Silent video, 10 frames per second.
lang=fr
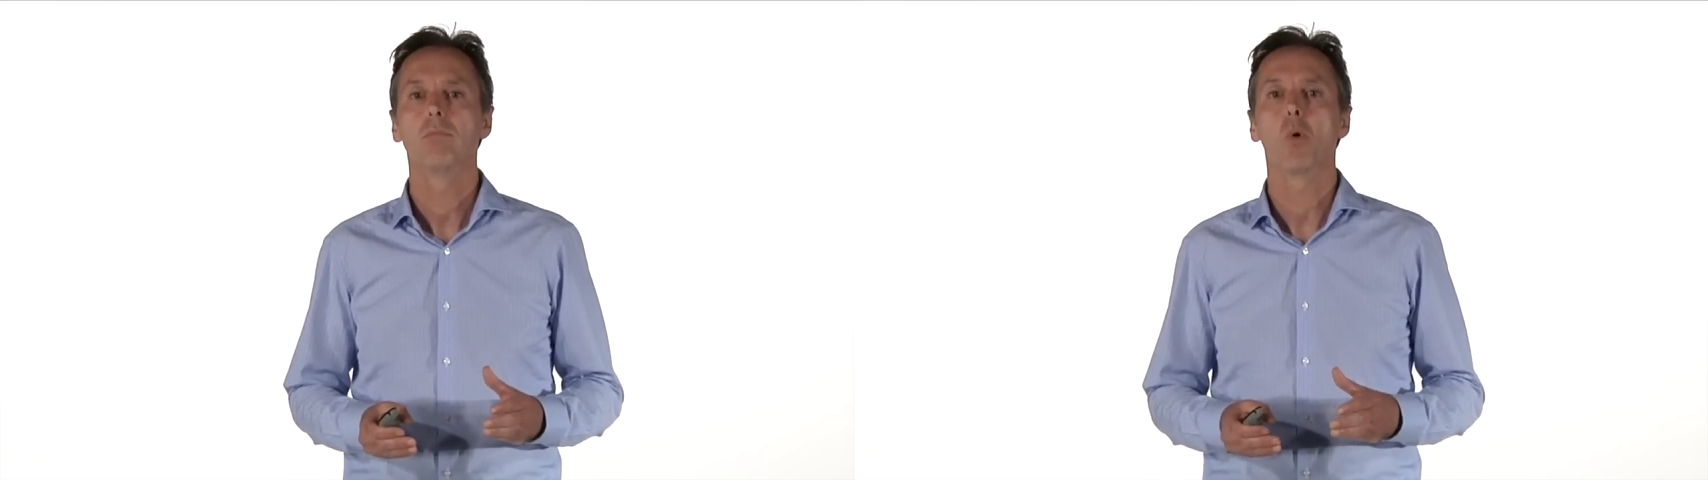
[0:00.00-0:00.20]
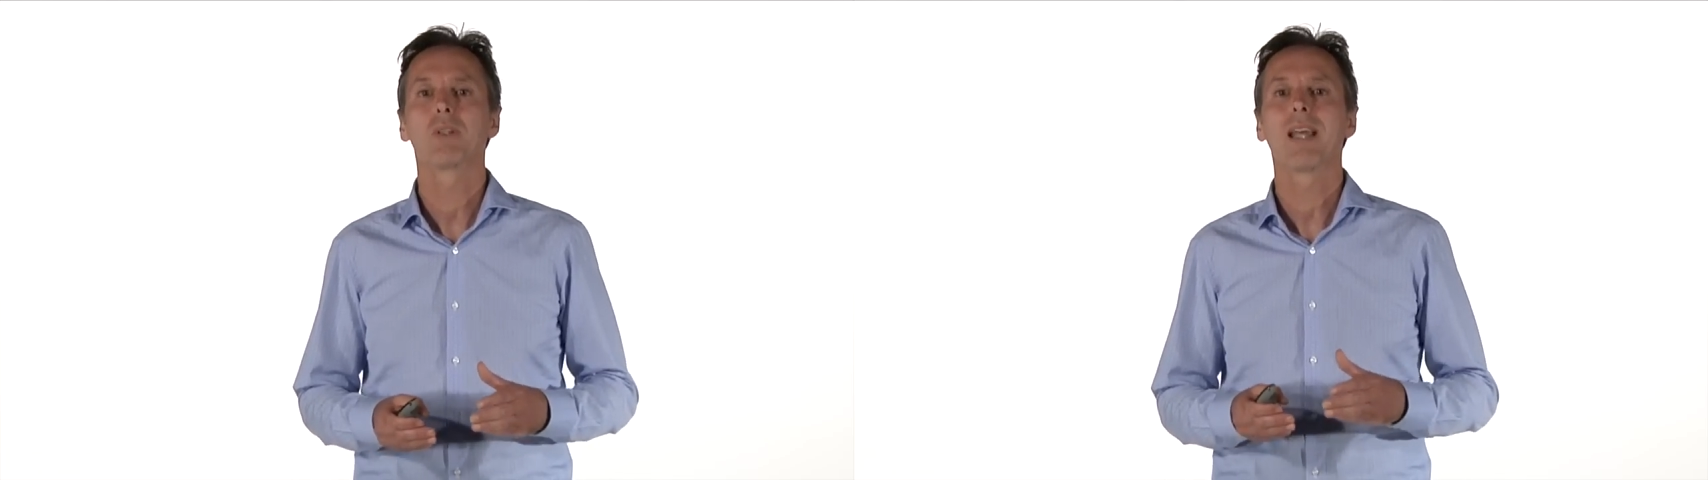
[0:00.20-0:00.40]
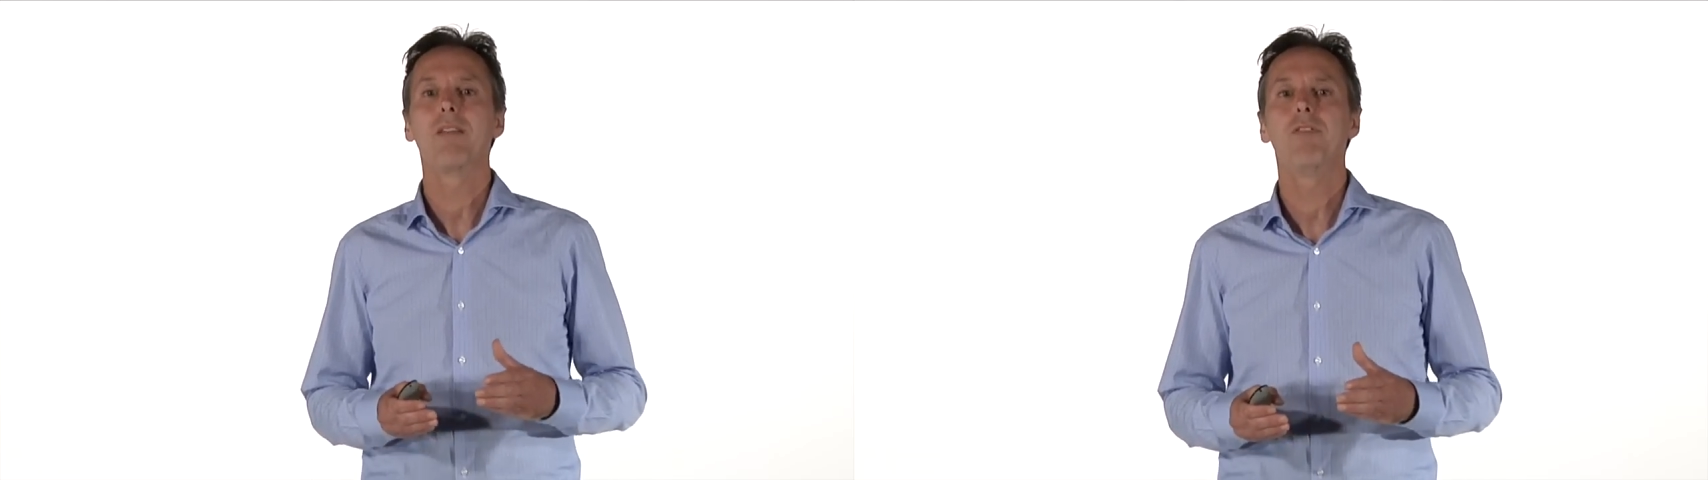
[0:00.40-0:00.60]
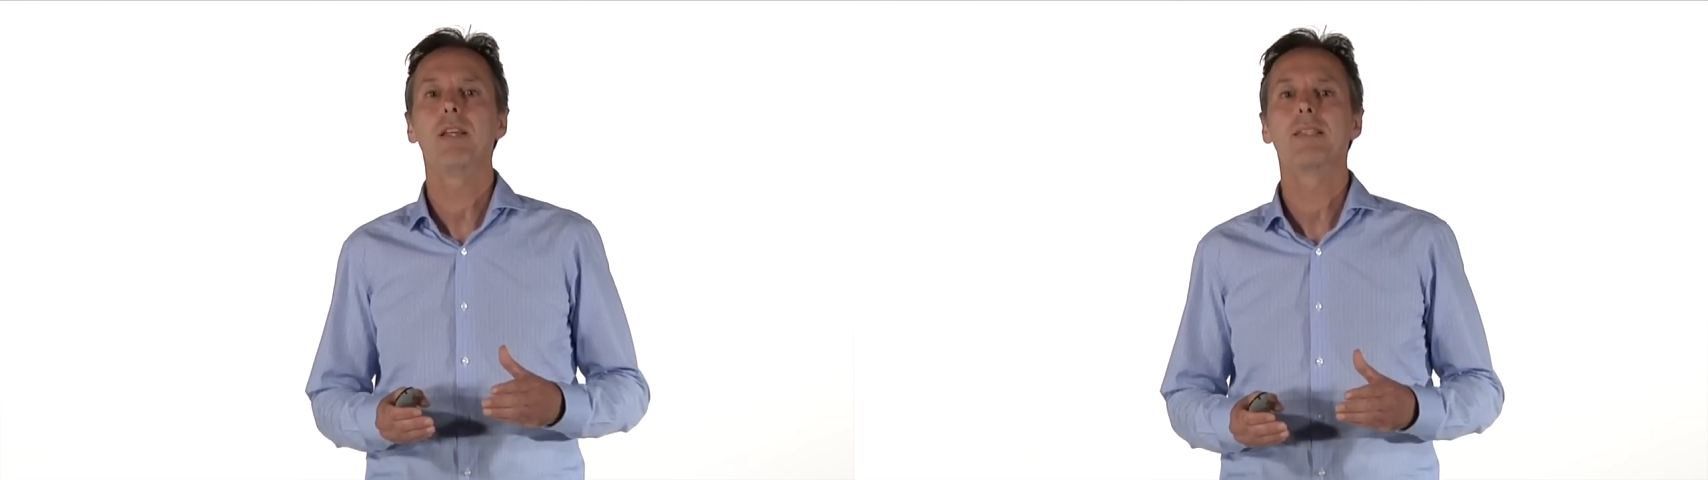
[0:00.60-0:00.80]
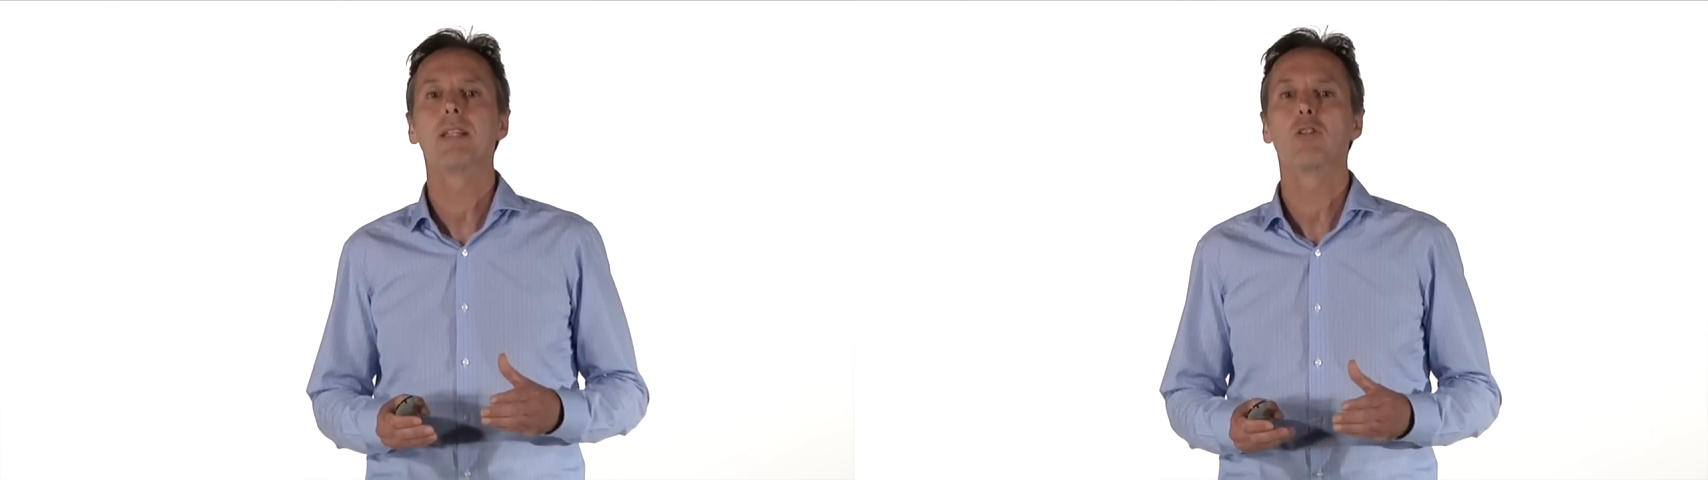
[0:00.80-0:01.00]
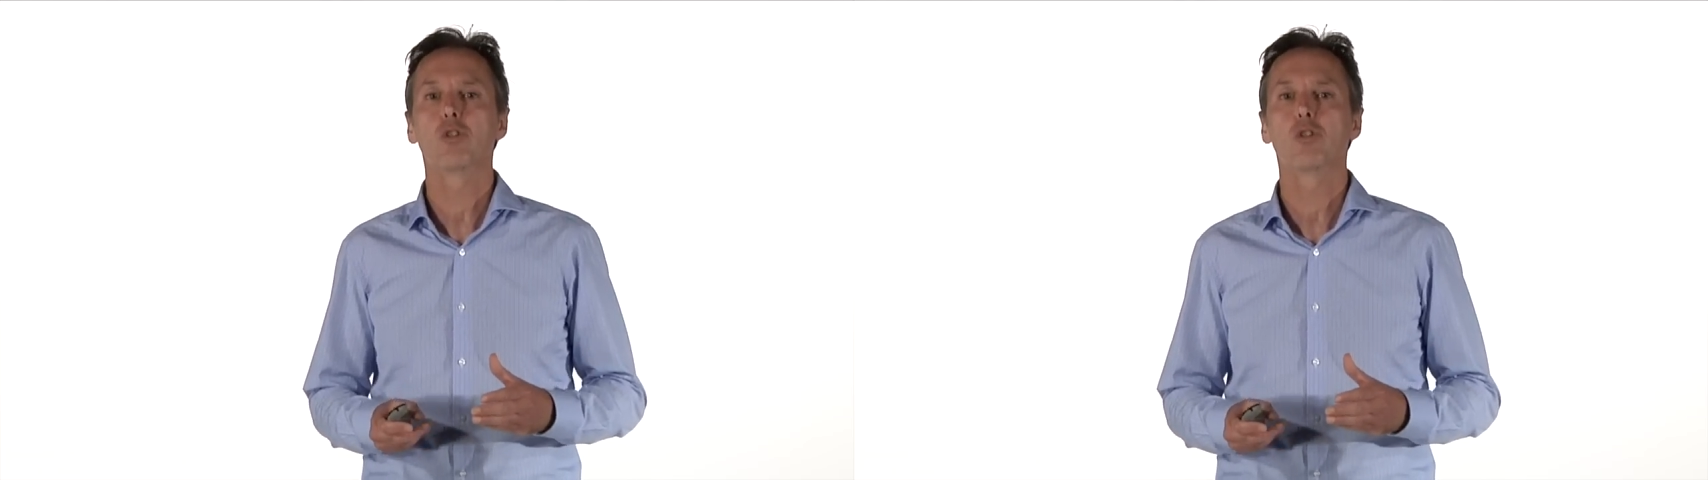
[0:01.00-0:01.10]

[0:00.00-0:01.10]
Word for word: Mon train de vie est-il